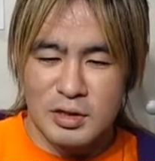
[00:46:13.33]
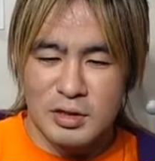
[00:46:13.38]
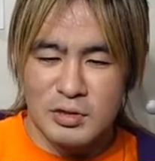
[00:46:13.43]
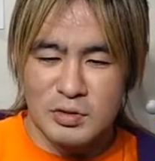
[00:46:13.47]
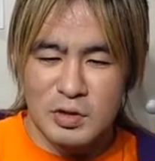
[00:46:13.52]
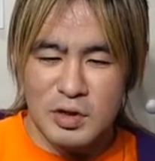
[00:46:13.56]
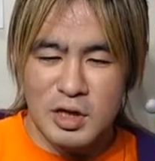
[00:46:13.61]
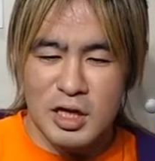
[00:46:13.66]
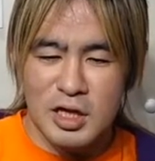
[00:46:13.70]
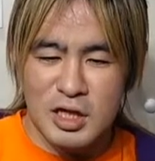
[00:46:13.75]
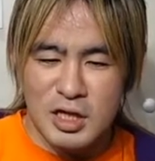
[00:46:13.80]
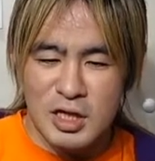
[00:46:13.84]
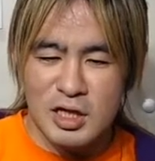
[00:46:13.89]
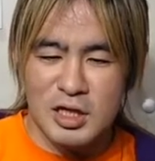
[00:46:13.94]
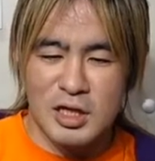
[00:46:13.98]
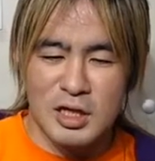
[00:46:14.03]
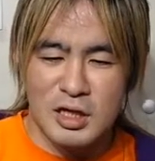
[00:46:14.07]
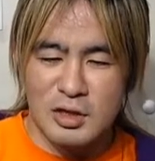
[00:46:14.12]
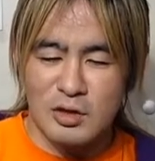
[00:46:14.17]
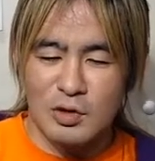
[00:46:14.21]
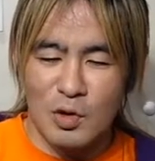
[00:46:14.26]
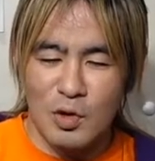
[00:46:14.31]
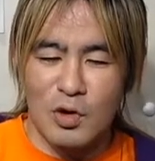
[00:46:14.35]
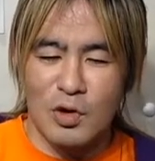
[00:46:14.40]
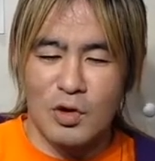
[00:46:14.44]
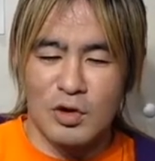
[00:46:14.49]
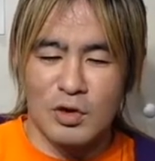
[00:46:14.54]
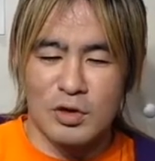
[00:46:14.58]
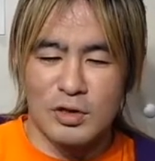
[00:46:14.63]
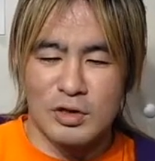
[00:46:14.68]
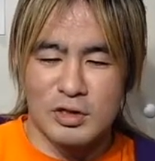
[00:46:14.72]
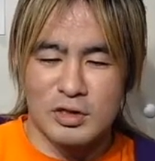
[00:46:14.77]
それが GT と
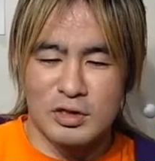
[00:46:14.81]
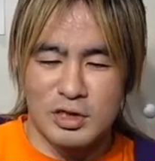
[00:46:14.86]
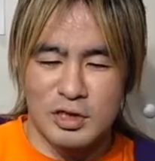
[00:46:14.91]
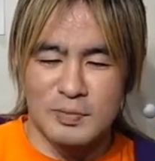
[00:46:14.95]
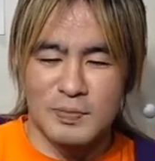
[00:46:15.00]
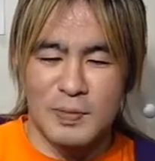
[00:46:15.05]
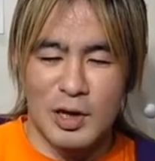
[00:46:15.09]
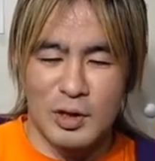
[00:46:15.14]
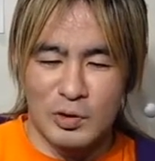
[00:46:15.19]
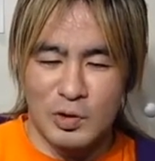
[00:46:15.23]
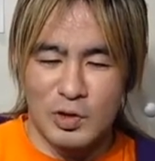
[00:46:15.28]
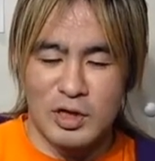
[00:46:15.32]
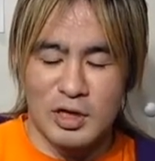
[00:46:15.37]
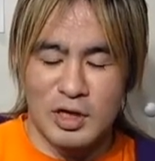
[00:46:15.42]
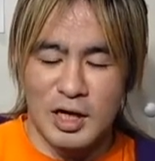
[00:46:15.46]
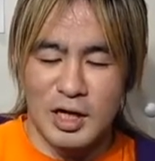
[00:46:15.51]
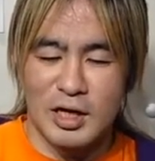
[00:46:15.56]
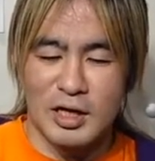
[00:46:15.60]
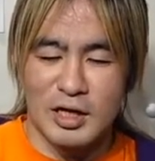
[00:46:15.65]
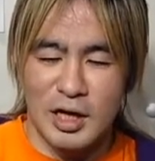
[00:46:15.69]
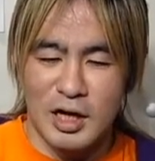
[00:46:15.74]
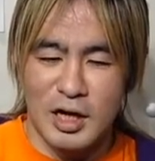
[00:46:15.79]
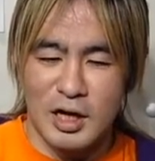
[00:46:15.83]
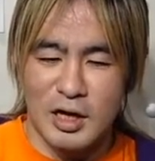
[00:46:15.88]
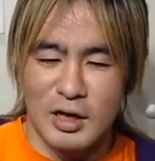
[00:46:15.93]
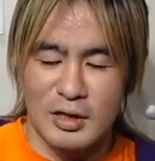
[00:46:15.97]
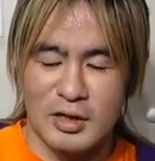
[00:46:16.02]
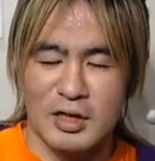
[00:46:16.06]
スーパーの違いで